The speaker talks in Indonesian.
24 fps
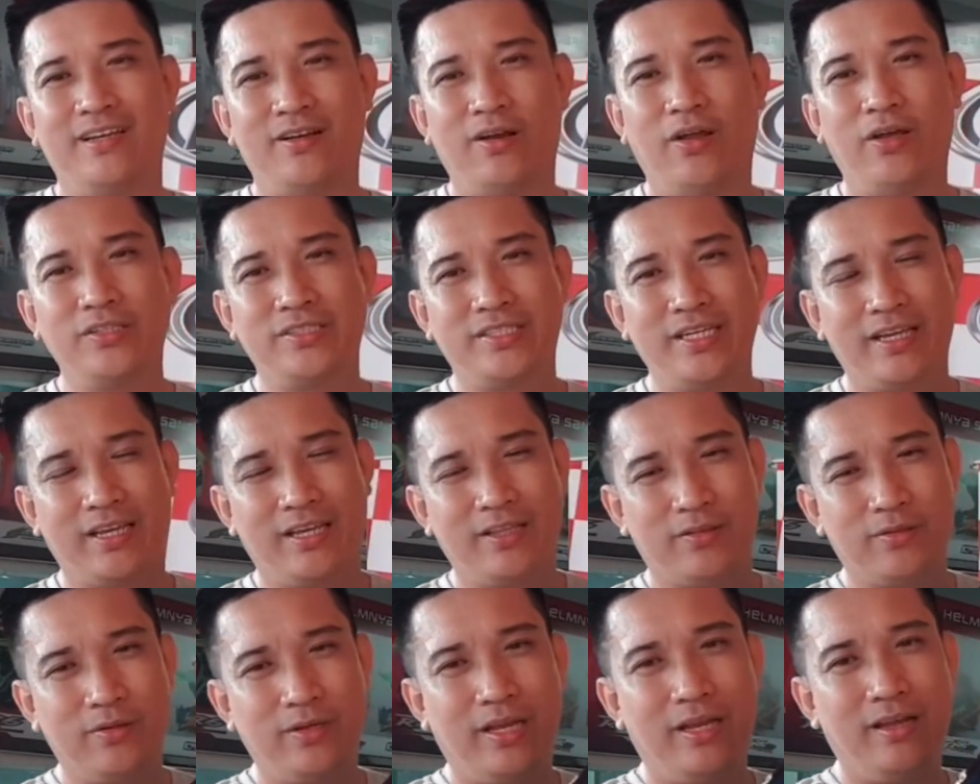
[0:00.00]
lonceng
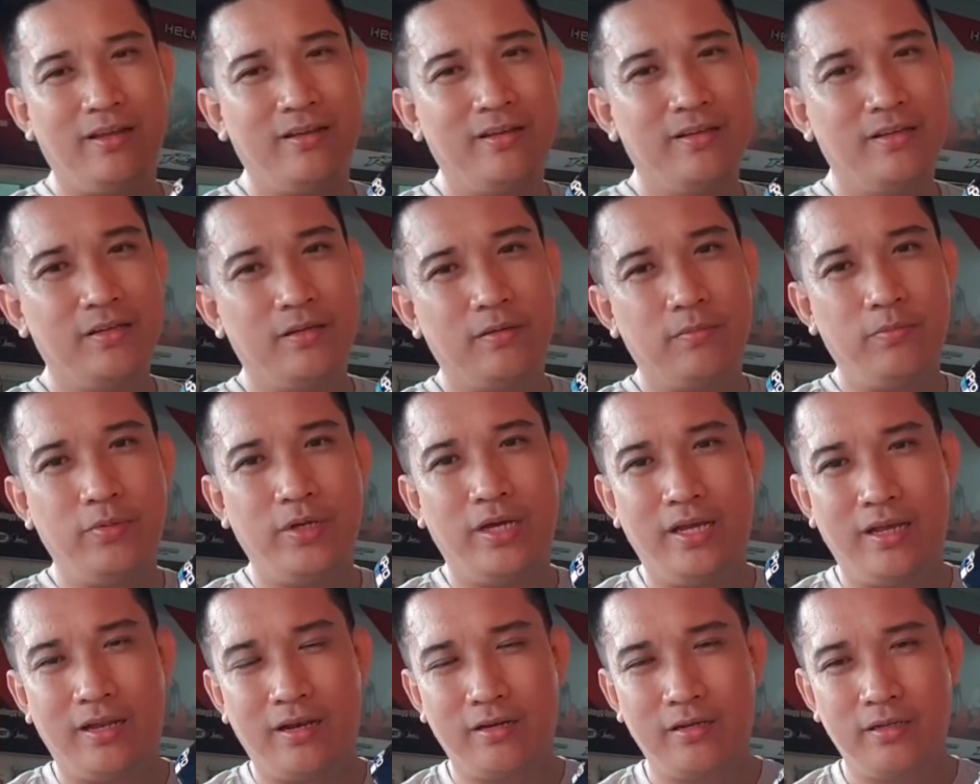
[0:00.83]
itu ya
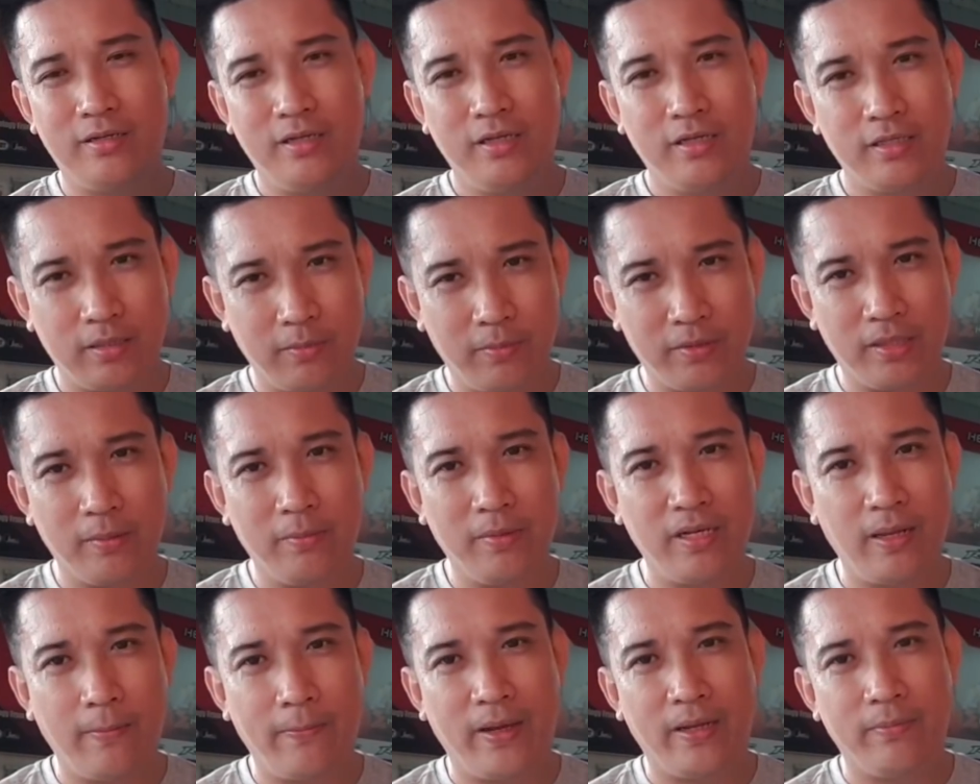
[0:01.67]
biar
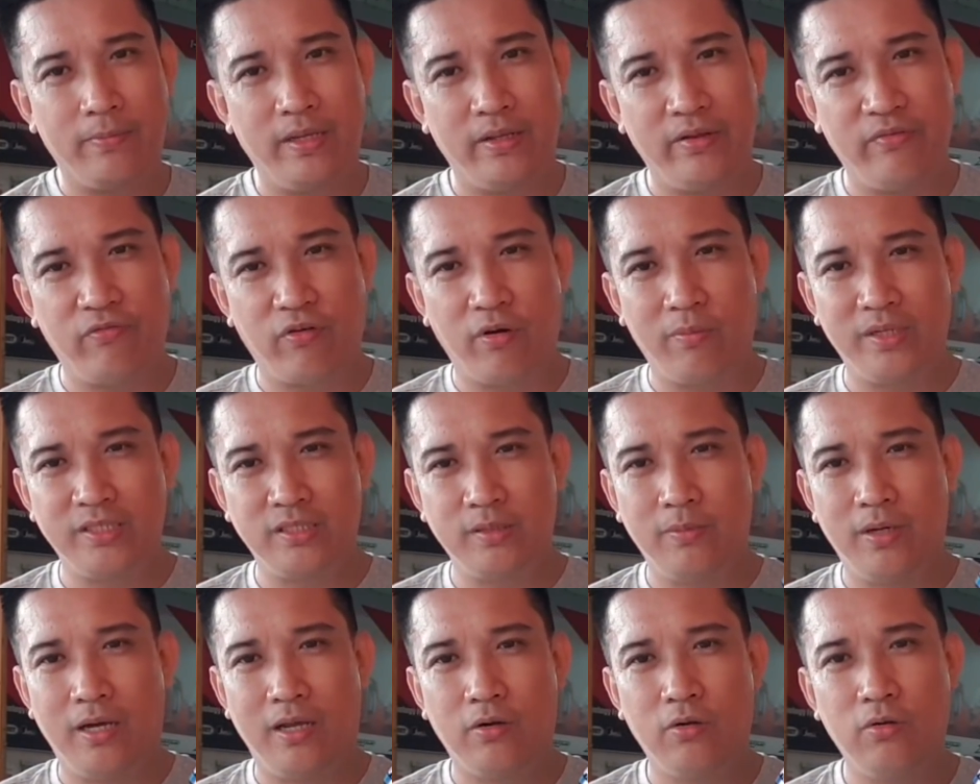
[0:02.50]
teman-teman dapat ada
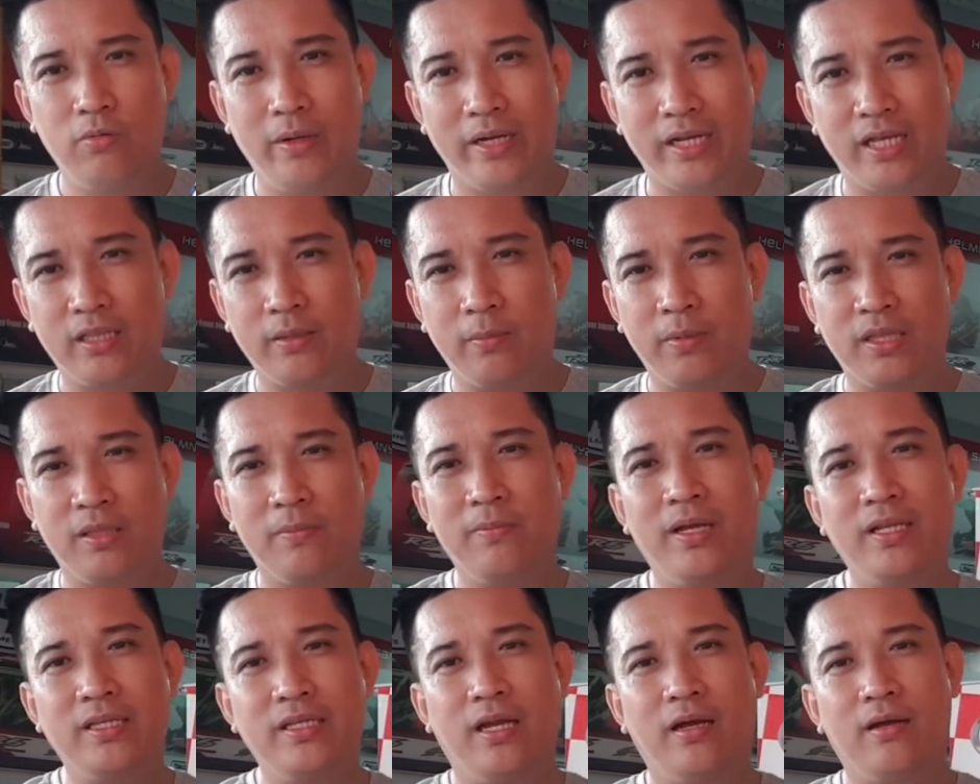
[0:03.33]
informasi baru bagi
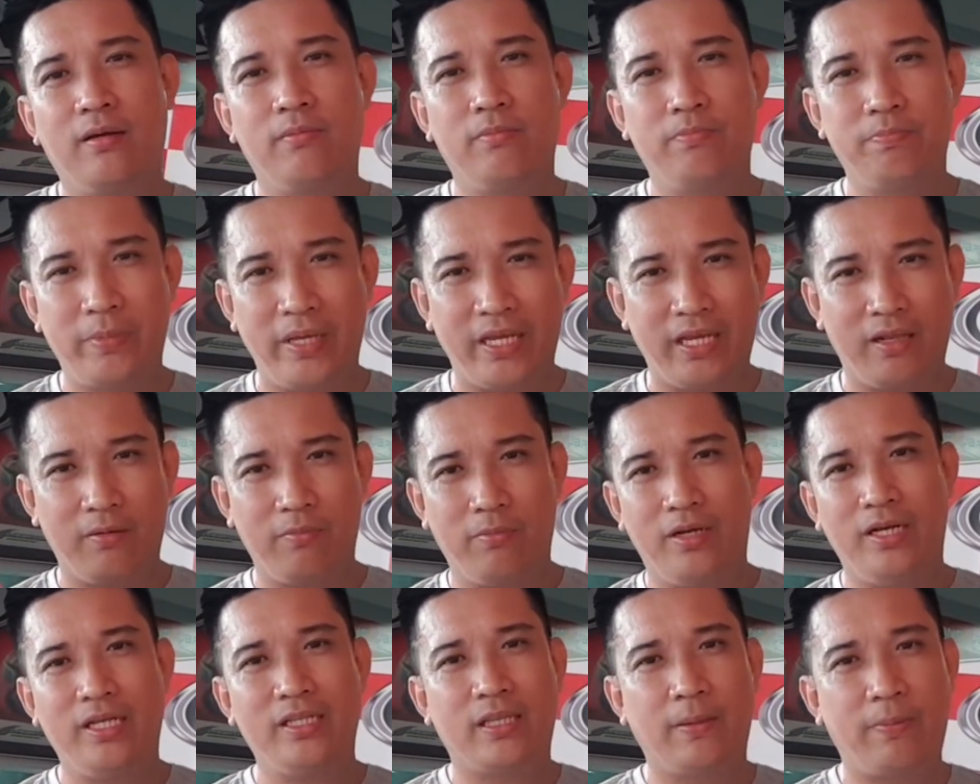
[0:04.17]
teman-teman yang ingin
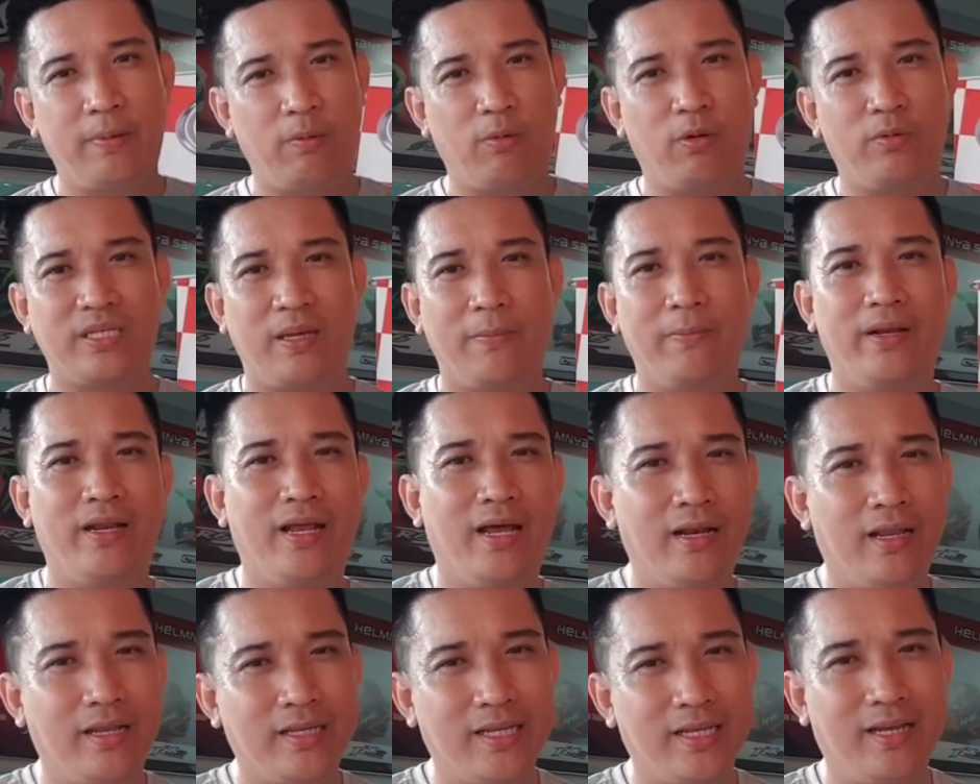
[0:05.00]
beli tapi belum sampai
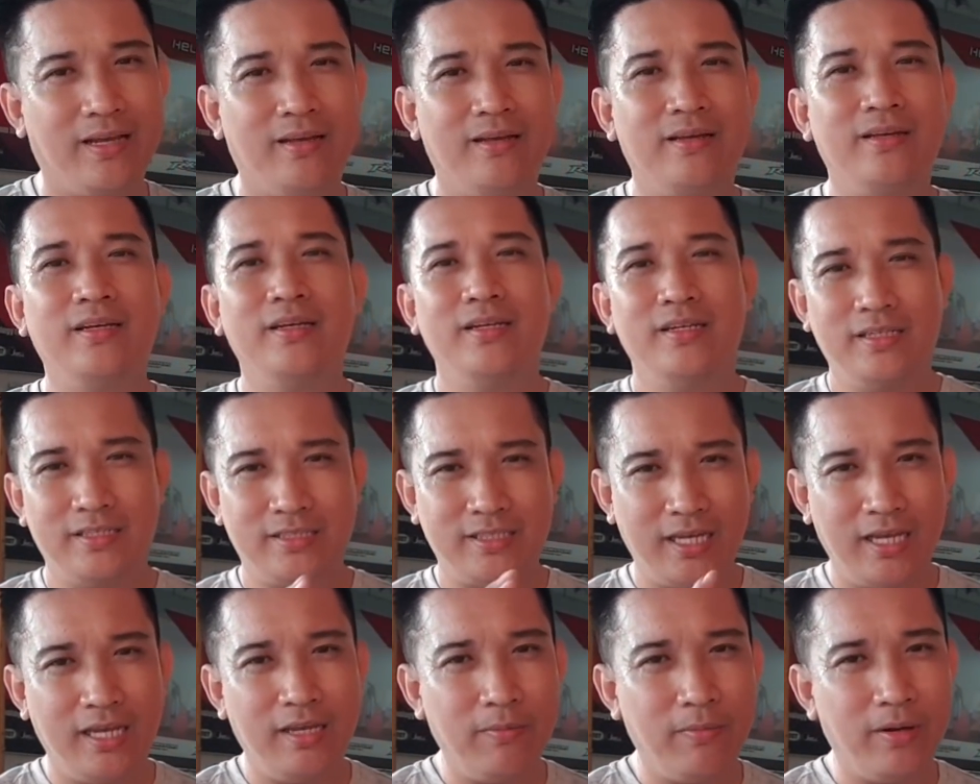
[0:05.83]
dananya
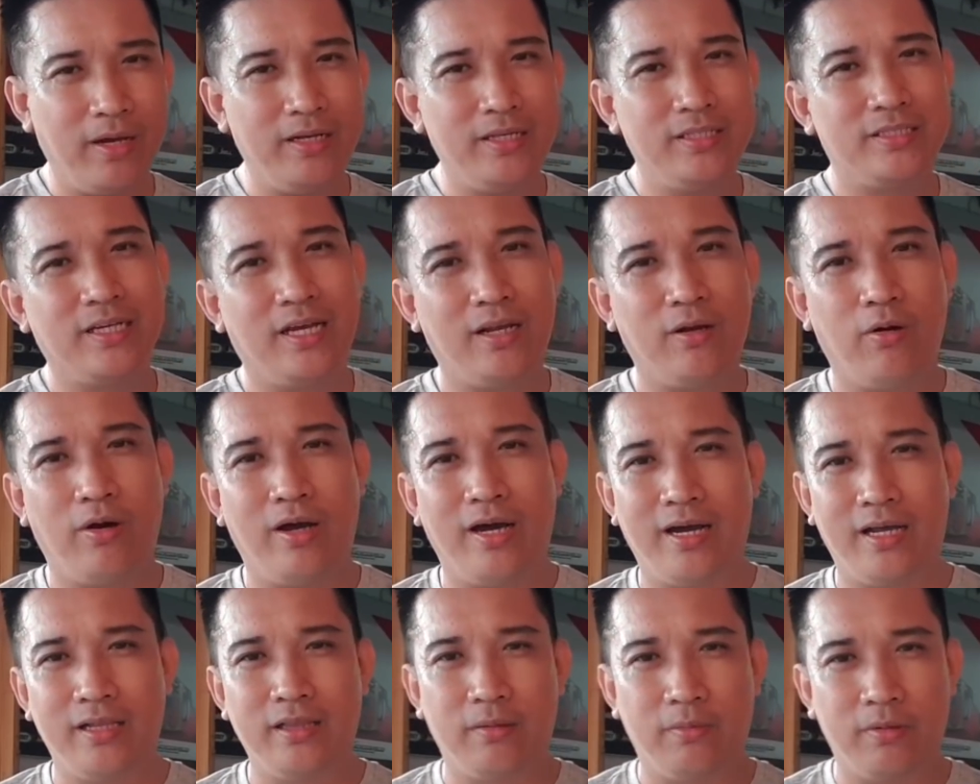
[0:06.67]
saya imani saya
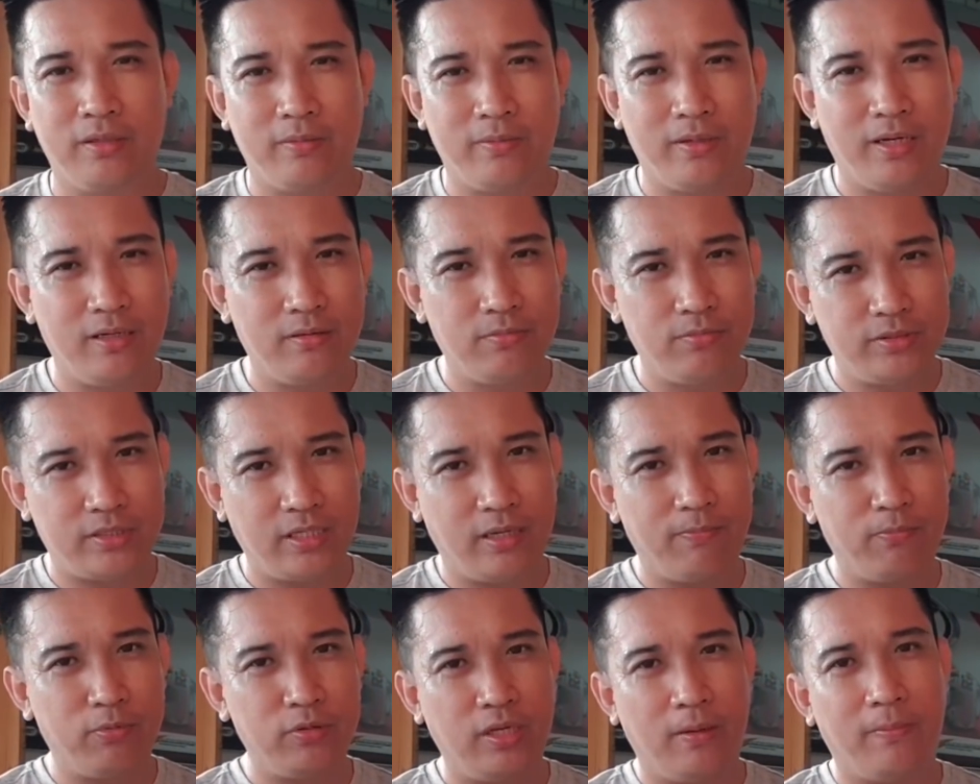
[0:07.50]
doakan teman-teman
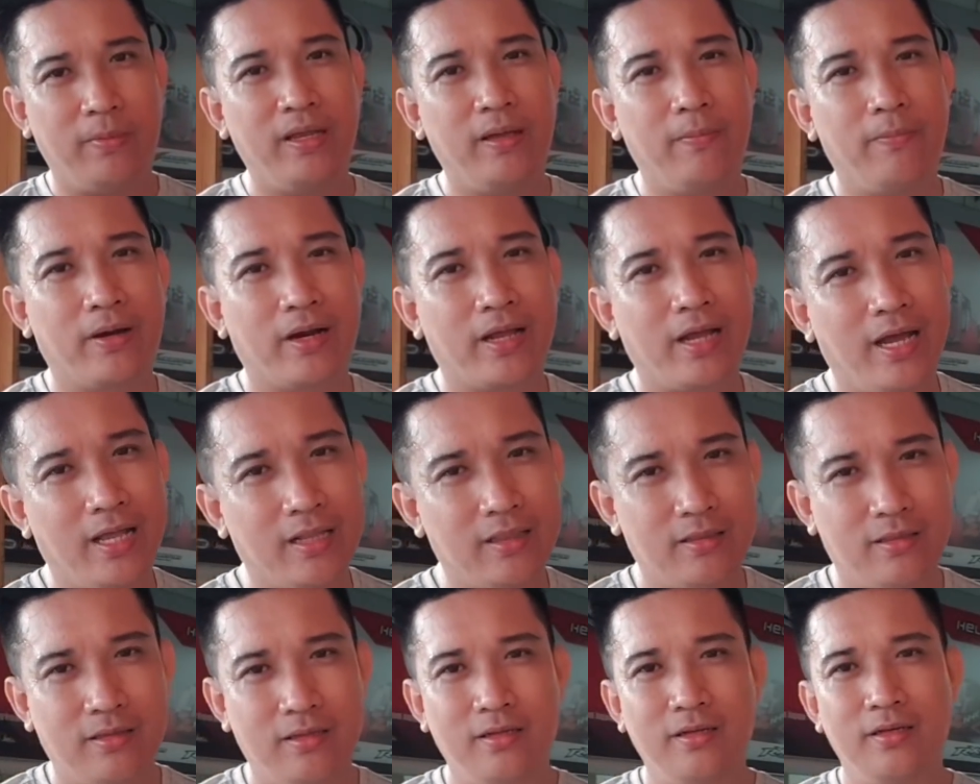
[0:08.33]
bisa punya banyak berkat